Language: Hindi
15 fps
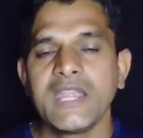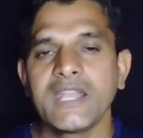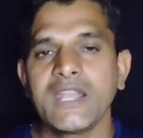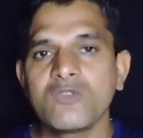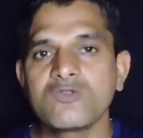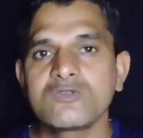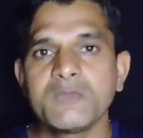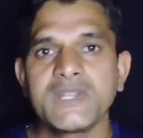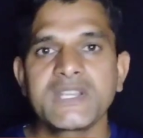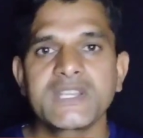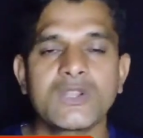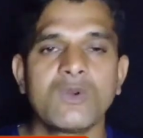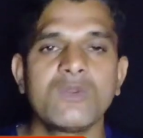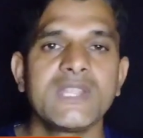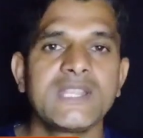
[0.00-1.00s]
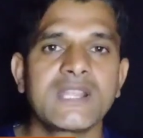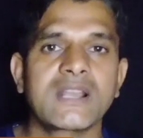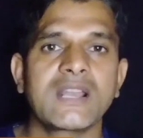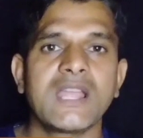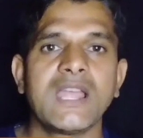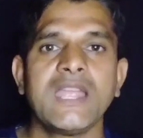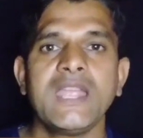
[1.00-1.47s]
अनाउंसमेंट क्यों नहीं
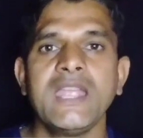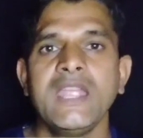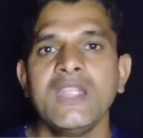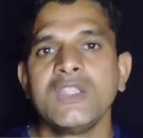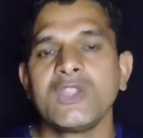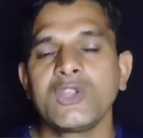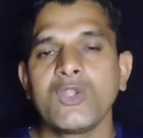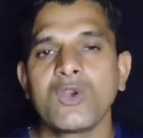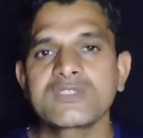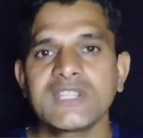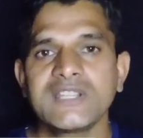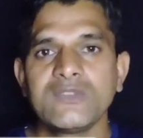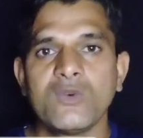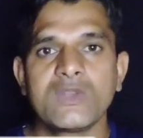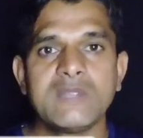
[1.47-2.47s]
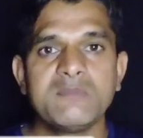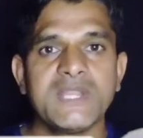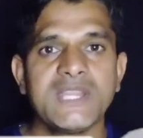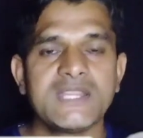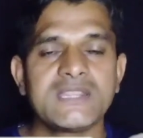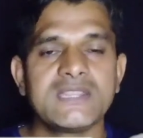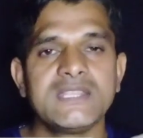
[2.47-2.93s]
कर रहा है ई ऑप्शन होने
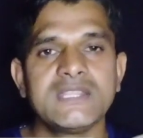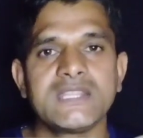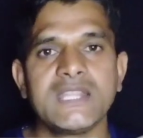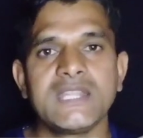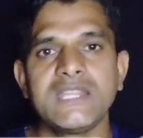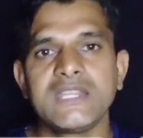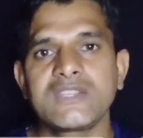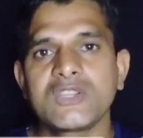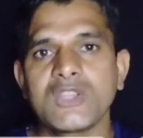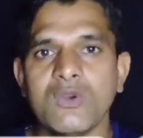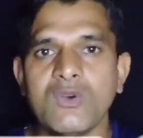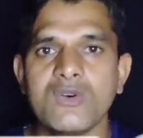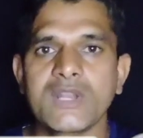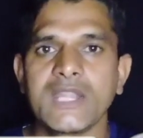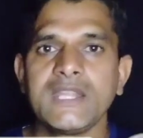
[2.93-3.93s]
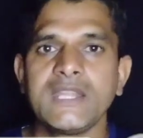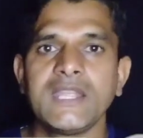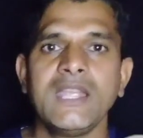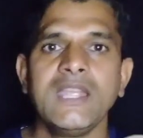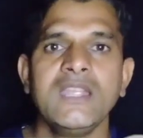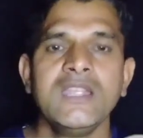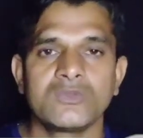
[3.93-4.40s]
में इतनी देरी क्यों हो रही
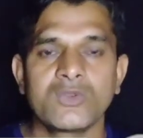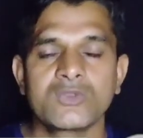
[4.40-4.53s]
है